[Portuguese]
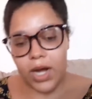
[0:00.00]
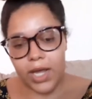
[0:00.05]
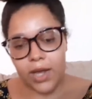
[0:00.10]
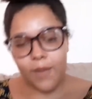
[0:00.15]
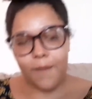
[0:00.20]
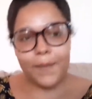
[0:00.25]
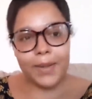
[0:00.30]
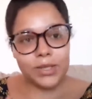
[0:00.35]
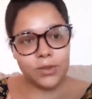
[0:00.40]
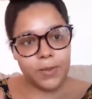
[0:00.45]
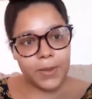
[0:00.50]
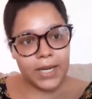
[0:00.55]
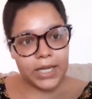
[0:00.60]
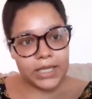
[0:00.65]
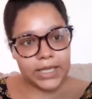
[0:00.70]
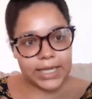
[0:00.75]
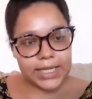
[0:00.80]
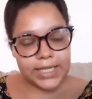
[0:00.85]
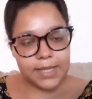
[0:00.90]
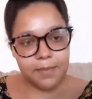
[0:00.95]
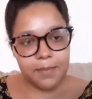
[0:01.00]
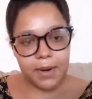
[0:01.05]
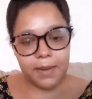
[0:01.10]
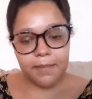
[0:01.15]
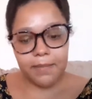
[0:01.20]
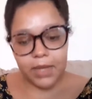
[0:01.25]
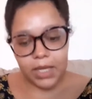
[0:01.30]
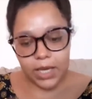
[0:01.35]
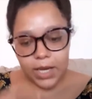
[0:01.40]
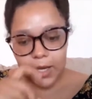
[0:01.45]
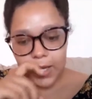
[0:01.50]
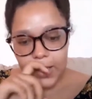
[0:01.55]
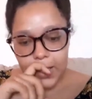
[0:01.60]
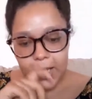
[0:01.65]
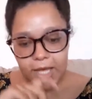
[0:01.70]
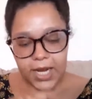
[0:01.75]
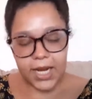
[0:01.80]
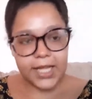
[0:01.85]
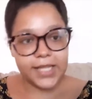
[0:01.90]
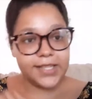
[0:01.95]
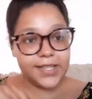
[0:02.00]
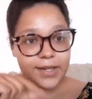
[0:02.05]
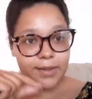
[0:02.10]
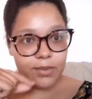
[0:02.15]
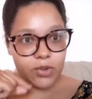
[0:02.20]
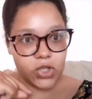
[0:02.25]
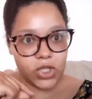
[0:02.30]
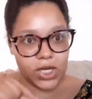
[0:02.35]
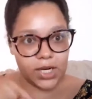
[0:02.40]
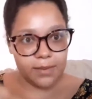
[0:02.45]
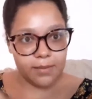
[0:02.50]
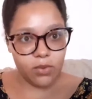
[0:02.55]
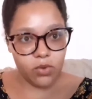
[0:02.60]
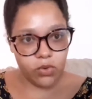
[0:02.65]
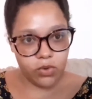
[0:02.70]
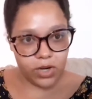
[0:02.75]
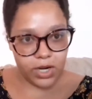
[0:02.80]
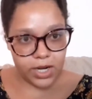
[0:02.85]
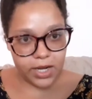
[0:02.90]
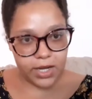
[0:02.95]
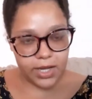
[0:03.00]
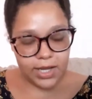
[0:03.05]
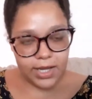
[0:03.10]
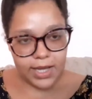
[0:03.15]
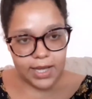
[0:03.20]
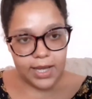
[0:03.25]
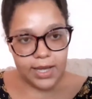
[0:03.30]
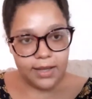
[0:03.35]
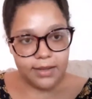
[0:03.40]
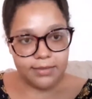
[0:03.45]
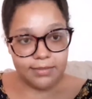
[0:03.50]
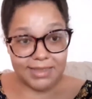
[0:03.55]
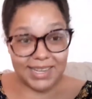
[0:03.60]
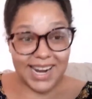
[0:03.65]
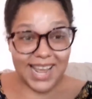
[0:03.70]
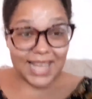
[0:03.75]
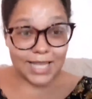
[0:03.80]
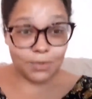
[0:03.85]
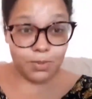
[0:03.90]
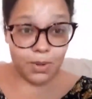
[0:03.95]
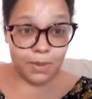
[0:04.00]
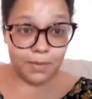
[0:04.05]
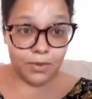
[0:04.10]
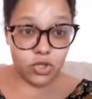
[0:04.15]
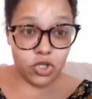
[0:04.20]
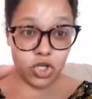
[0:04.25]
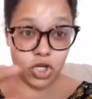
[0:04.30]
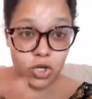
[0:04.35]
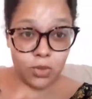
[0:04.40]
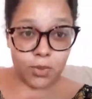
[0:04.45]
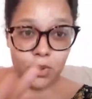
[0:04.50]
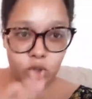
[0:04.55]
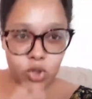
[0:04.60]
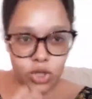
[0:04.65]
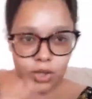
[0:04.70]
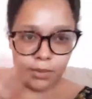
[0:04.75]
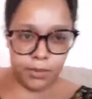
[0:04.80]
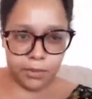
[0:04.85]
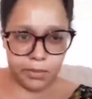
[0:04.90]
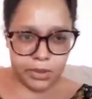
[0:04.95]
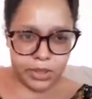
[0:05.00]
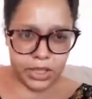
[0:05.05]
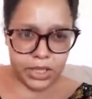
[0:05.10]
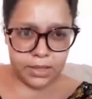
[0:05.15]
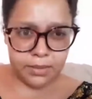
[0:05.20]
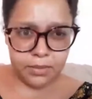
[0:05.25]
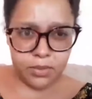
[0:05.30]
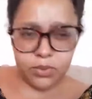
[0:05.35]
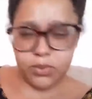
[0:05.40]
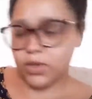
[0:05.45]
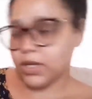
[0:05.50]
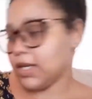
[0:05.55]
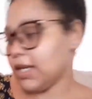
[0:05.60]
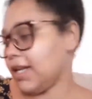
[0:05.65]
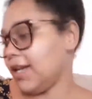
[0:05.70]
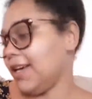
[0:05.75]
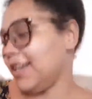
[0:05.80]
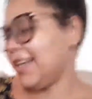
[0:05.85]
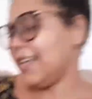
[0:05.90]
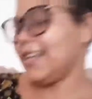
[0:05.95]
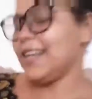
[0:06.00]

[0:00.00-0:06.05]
Aí eu peço pra ela trazer pra mim. Aí ela, antes de botar na boca, traz pra mim, chega no meio do caminho e bota na boca, né?